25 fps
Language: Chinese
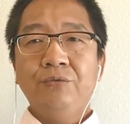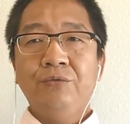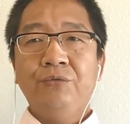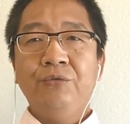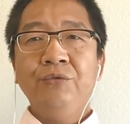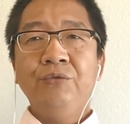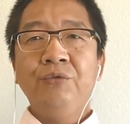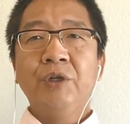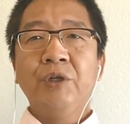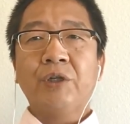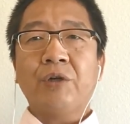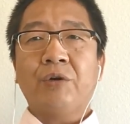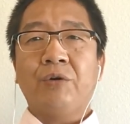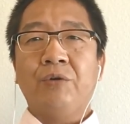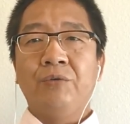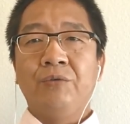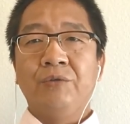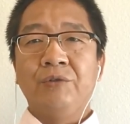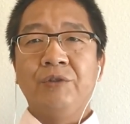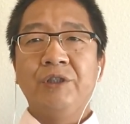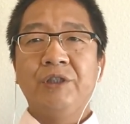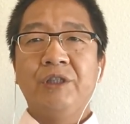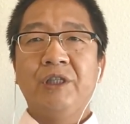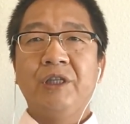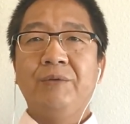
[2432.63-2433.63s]
居于
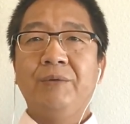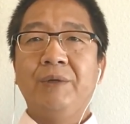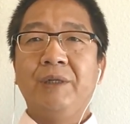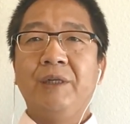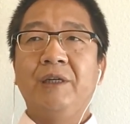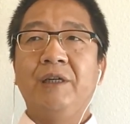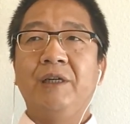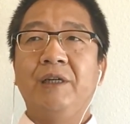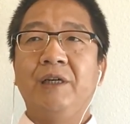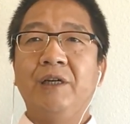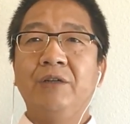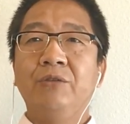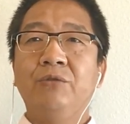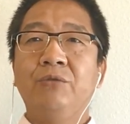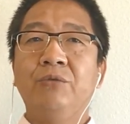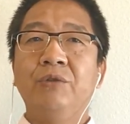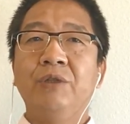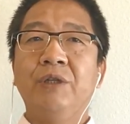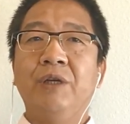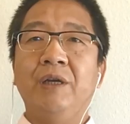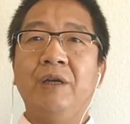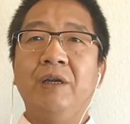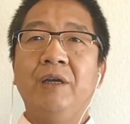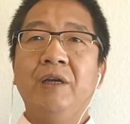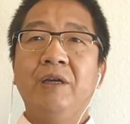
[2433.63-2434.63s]
统治地位的河
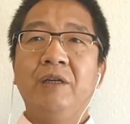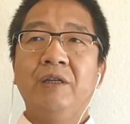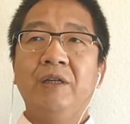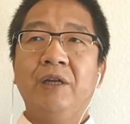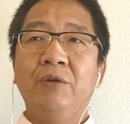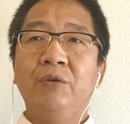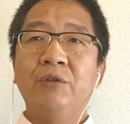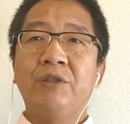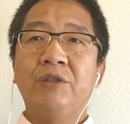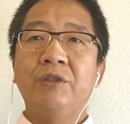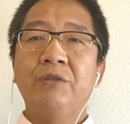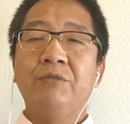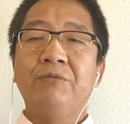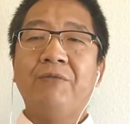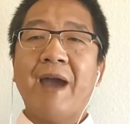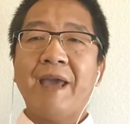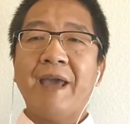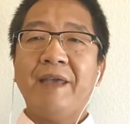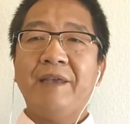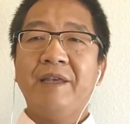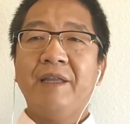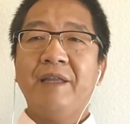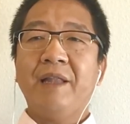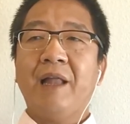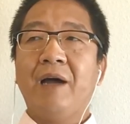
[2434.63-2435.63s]
中人，也就是
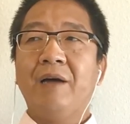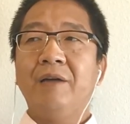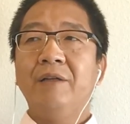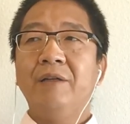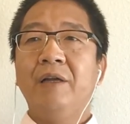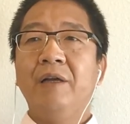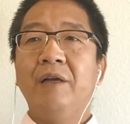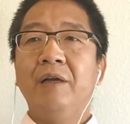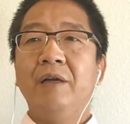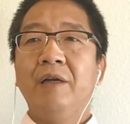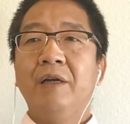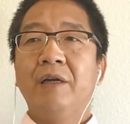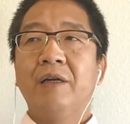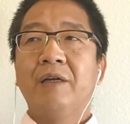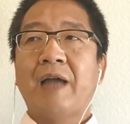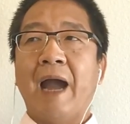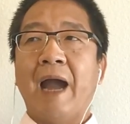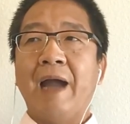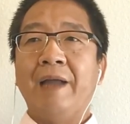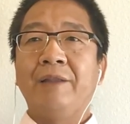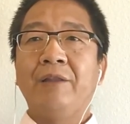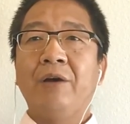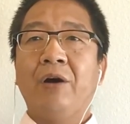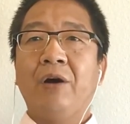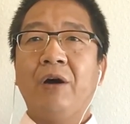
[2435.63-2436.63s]
外伊朗人。
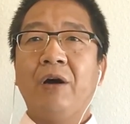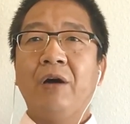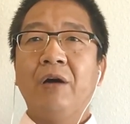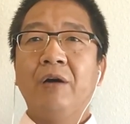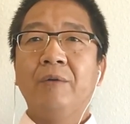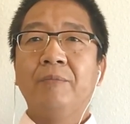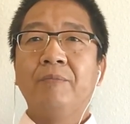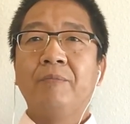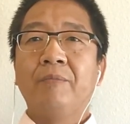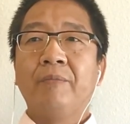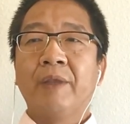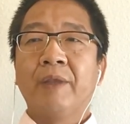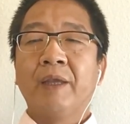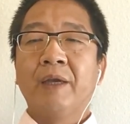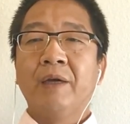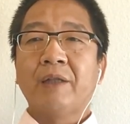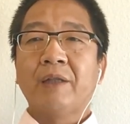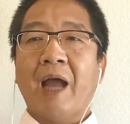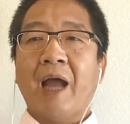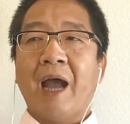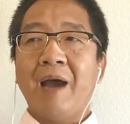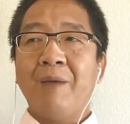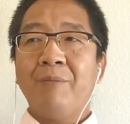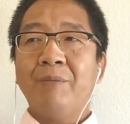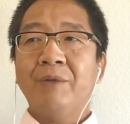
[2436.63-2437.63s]
感到
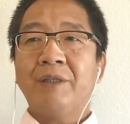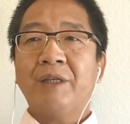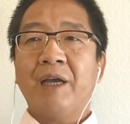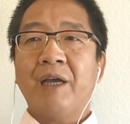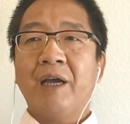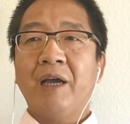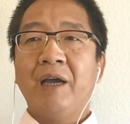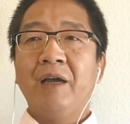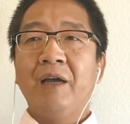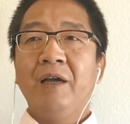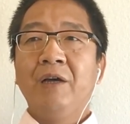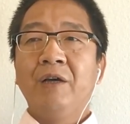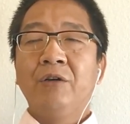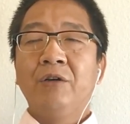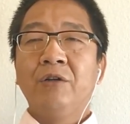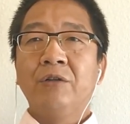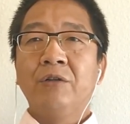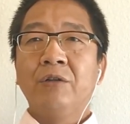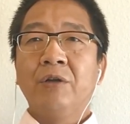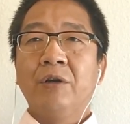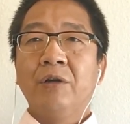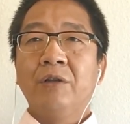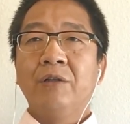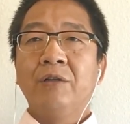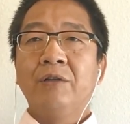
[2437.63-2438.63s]
他们在
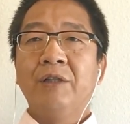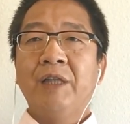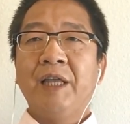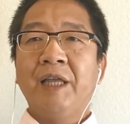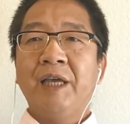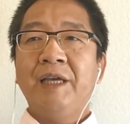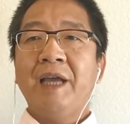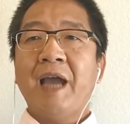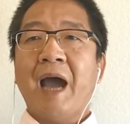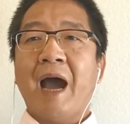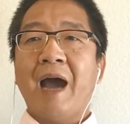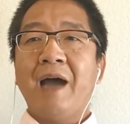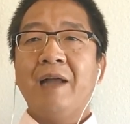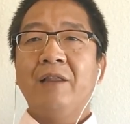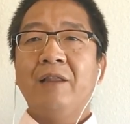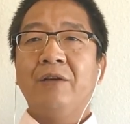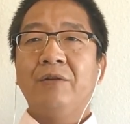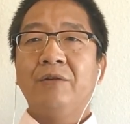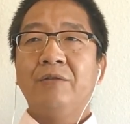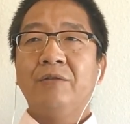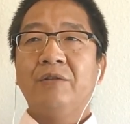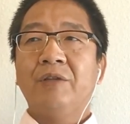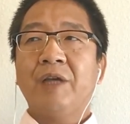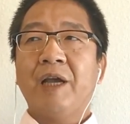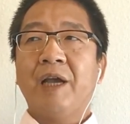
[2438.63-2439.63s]
内
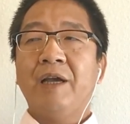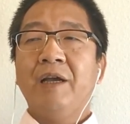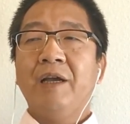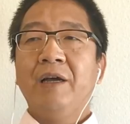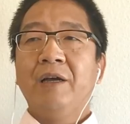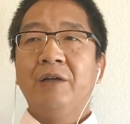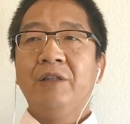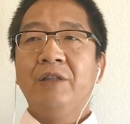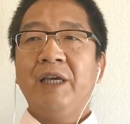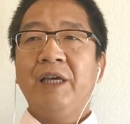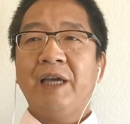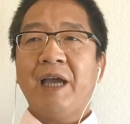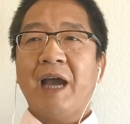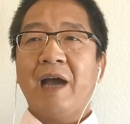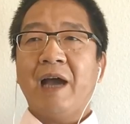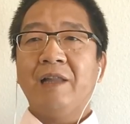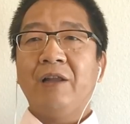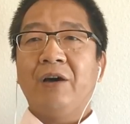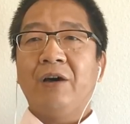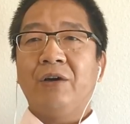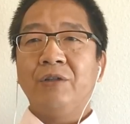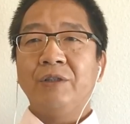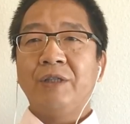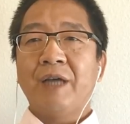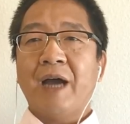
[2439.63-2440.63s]
亚在内
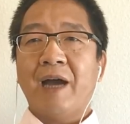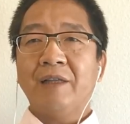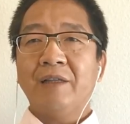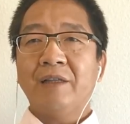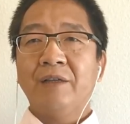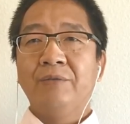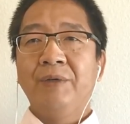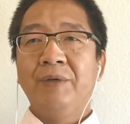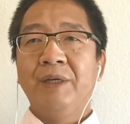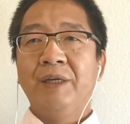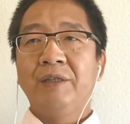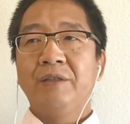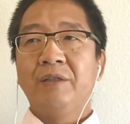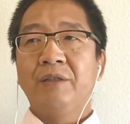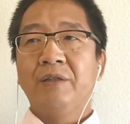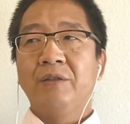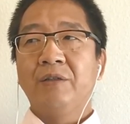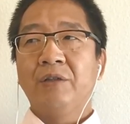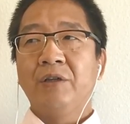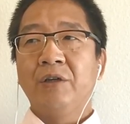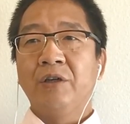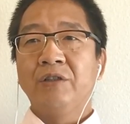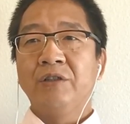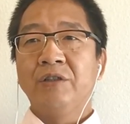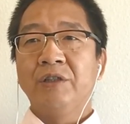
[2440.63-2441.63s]
亚老家的位
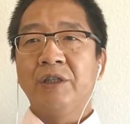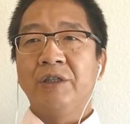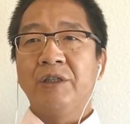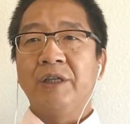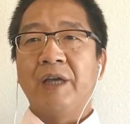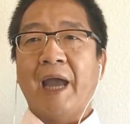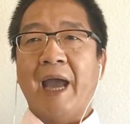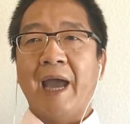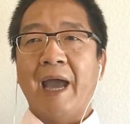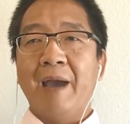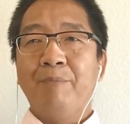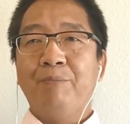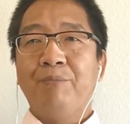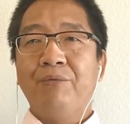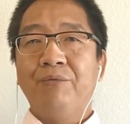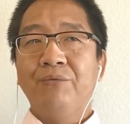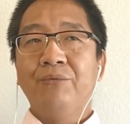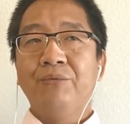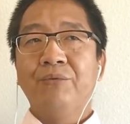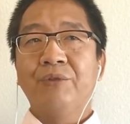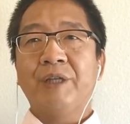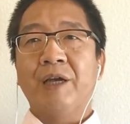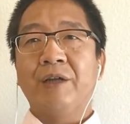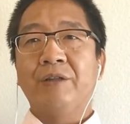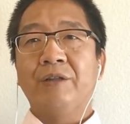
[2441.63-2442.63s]
的日子还
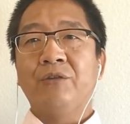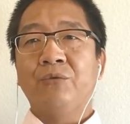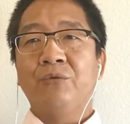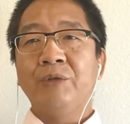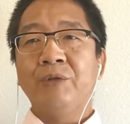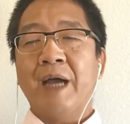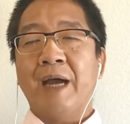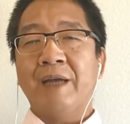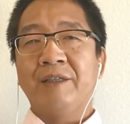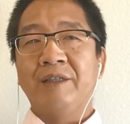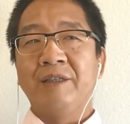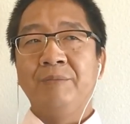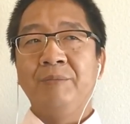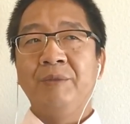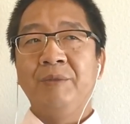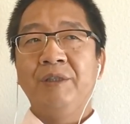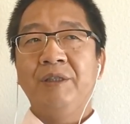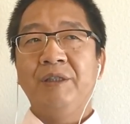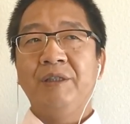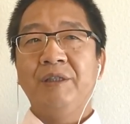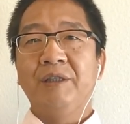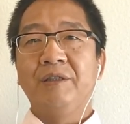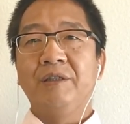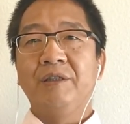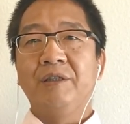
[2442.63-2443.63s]
不如在东亚
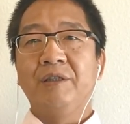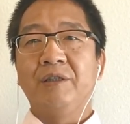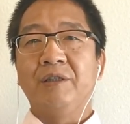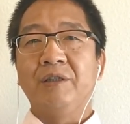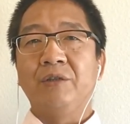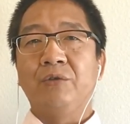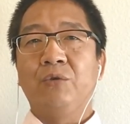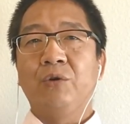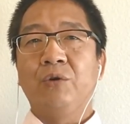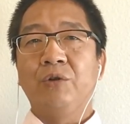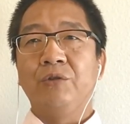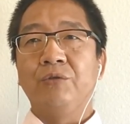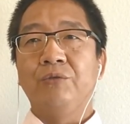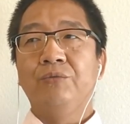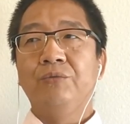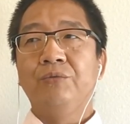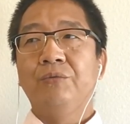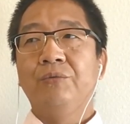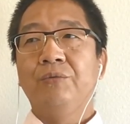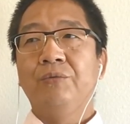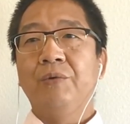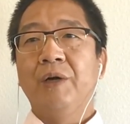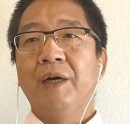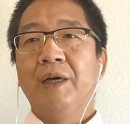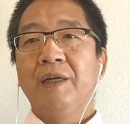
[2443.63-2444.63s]
殖民地的日子过得
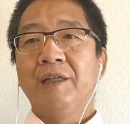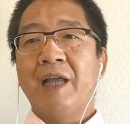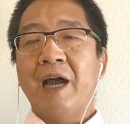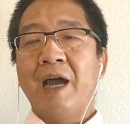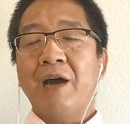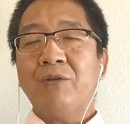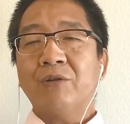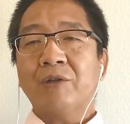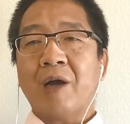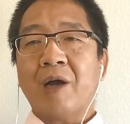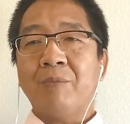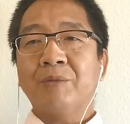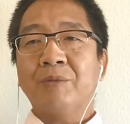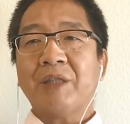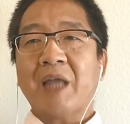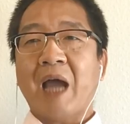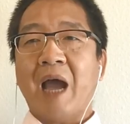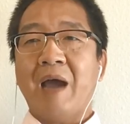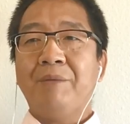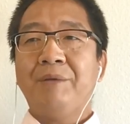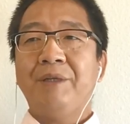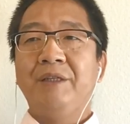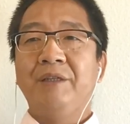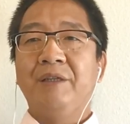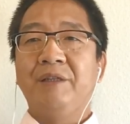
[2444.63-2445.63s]
舒服，然后他
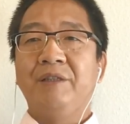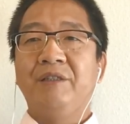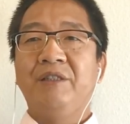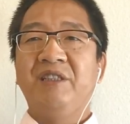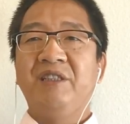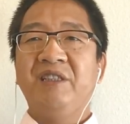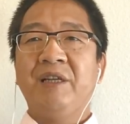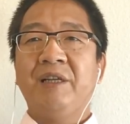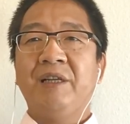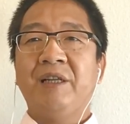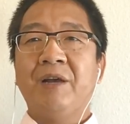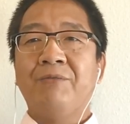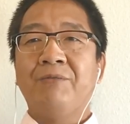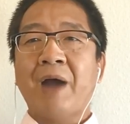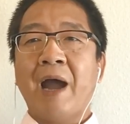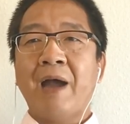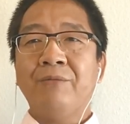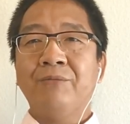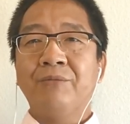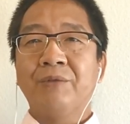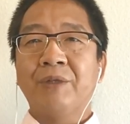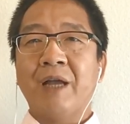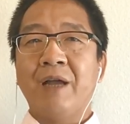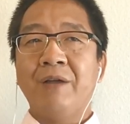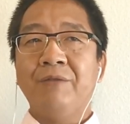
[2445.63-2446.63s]
们大批的集结
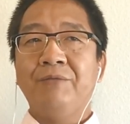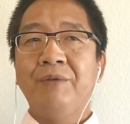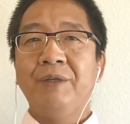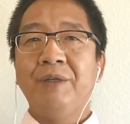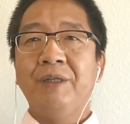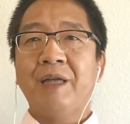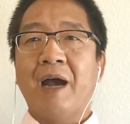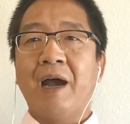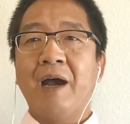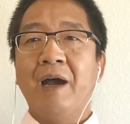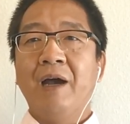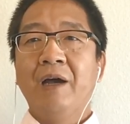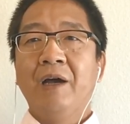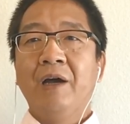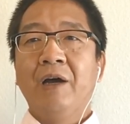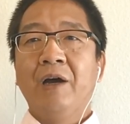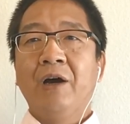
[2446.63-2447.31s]
在安禄山麾下。